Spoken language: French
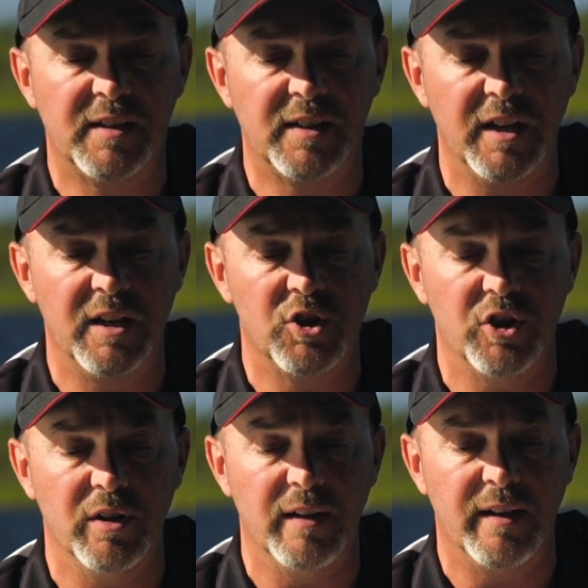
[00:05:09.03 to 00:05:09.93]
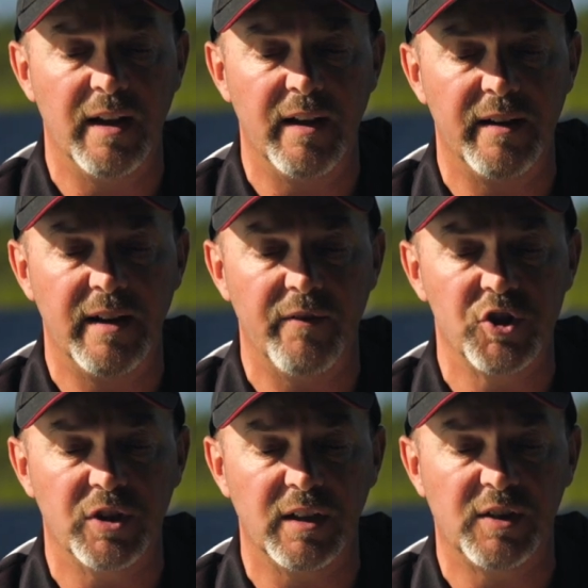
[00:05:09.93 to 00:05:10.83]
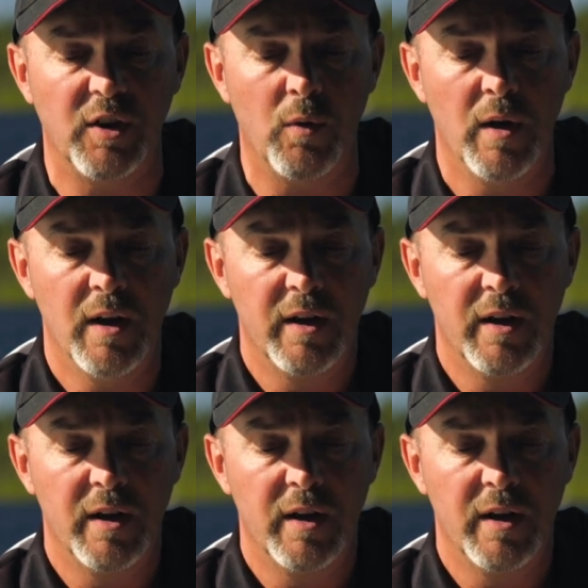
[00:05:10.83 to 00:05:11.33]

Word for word: tiges et de la, végétation